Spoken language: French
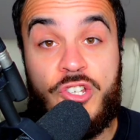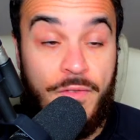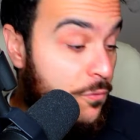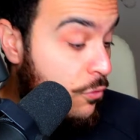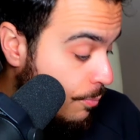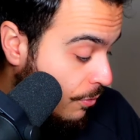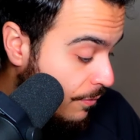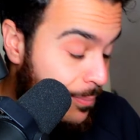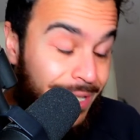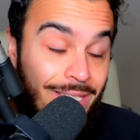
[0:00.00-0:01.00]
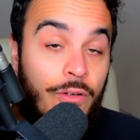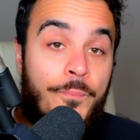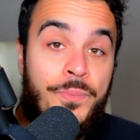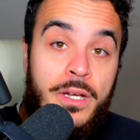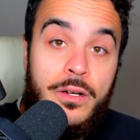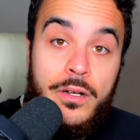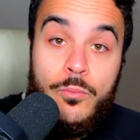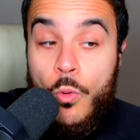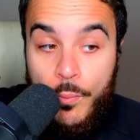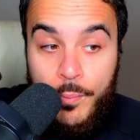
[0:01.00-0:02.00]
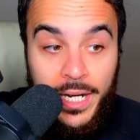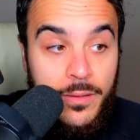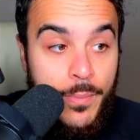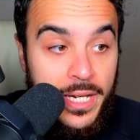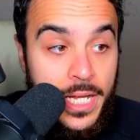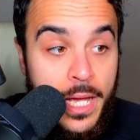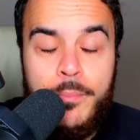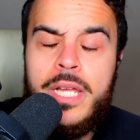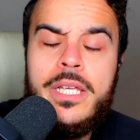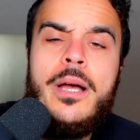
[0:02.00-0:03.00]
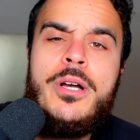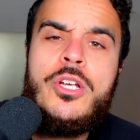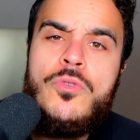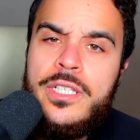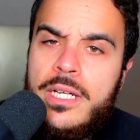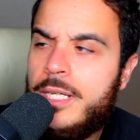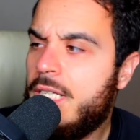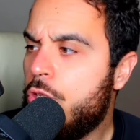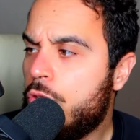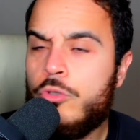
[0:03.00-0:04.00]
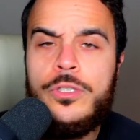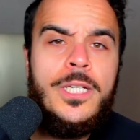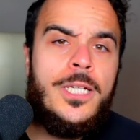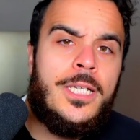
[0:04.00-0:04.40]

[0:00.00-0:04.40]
je, vais vous le prouver maintenant. Euh, bon, on parlait de Bellingham. Bellingham a joué en Allemagne à Dortmund.